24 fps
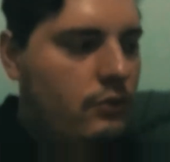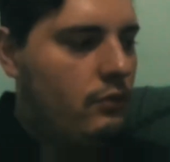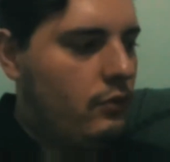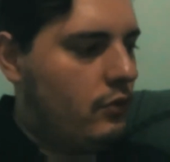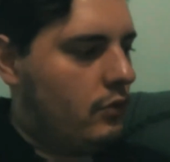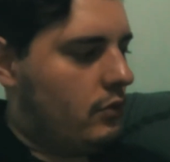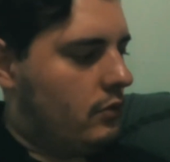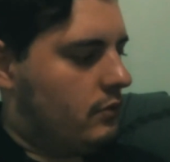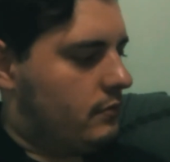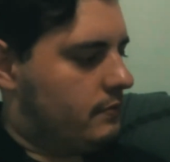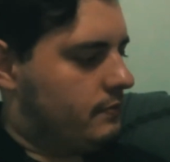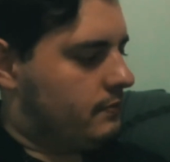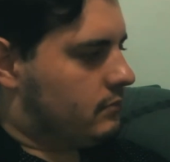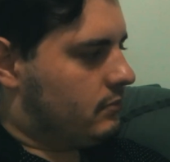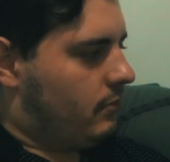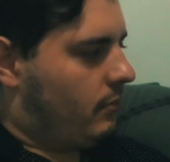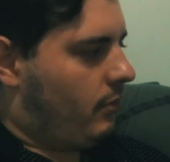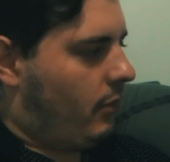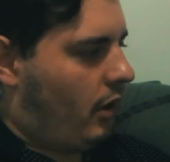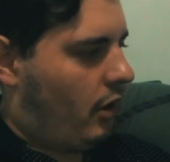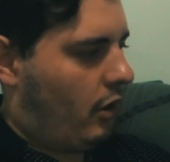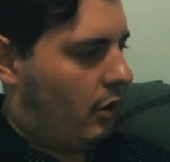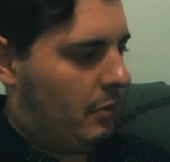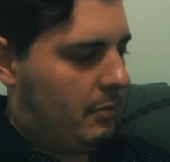o
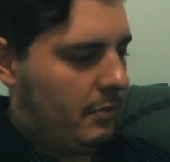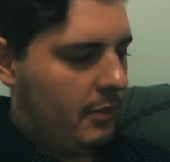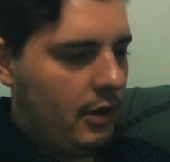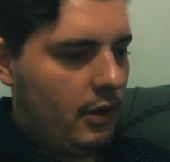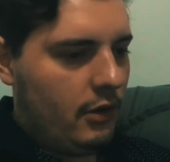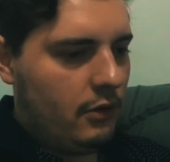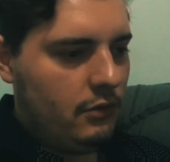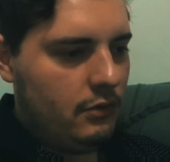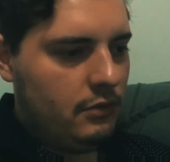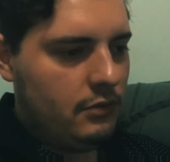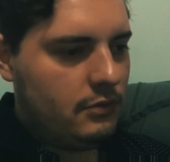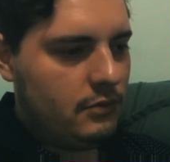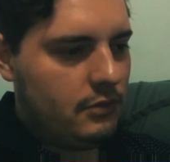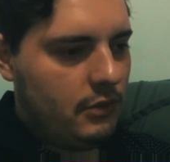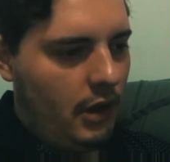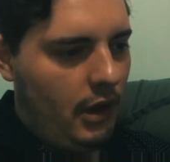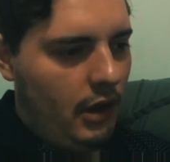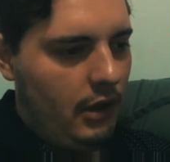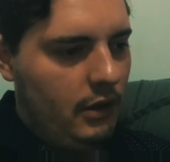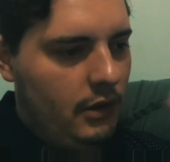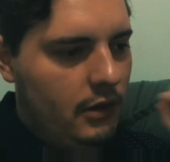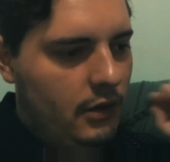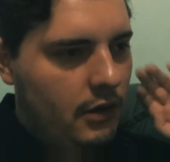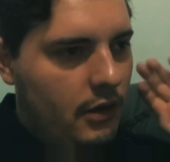meu amigo,
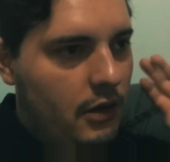né?